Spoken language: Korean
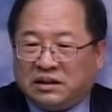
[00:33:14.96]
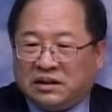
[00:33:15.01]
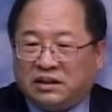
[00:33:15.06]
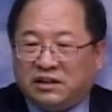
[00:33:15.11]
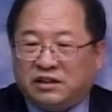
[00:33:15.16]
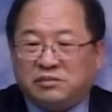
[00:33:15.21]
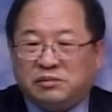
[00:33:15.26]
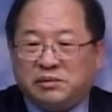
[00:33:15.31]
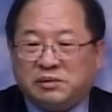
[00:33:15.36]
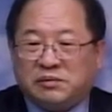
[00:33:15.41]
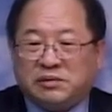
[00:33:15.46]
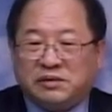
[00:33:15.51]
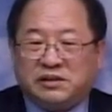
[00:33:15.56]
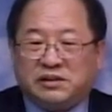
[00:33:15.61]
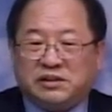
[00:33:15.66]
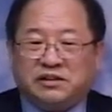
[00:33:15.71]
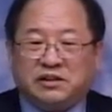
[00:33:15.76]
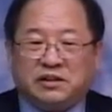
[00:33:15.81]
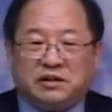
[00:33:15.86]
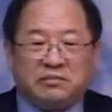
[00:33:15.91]
이런
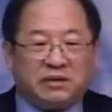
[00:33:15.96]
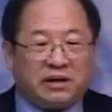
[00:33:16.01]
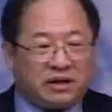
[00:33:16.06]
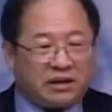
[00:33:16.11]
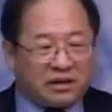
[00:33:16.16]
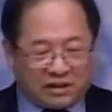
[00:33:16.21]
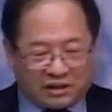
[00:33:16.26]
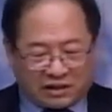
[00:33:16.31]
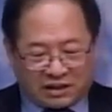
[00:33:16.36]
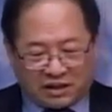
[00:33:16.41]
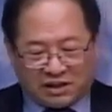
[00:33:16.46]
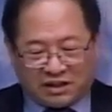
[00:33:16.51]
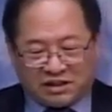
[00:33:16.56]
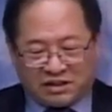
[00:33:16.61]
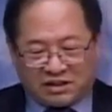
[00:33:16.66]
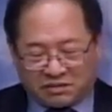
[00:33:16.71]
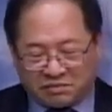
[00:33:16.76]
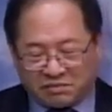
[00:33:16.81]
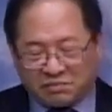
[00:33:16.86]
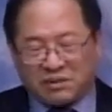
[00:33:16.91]
부분은 정말
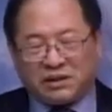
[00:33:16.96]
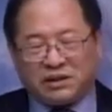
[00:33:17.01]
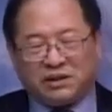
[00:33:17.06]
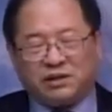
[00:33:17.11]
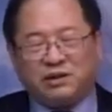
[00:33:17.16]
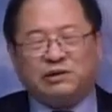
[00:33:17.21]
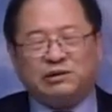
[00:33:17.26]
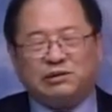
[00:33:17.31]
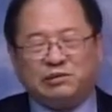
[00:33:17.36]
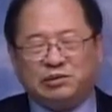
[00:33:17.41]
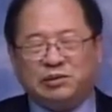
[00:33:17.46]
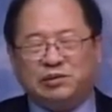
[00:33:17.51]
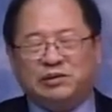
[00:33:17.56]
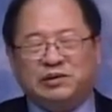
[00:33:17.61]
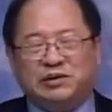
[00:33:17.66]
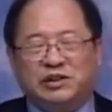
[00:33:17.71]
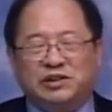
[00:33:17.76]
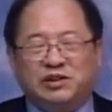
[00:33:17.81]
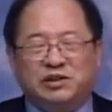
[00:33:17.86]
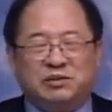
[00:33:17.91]
이렇게 신비로운
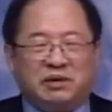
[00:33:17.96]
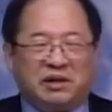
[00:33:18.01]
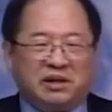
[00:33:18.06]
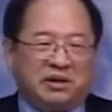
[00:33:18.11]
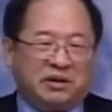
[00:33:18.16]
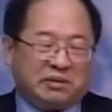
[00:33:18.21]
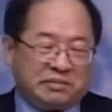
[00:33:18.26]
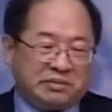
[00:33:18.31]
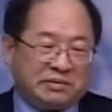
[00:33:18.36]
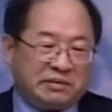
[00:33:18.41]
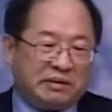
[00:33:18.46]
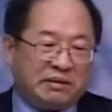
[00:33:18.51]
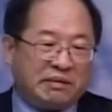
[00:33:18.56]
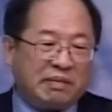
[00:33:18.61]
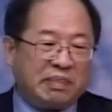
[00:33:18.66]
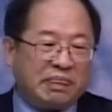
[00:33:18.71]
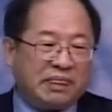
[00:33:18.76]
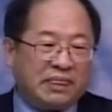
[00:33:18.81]
부분일 수밖에 없어요.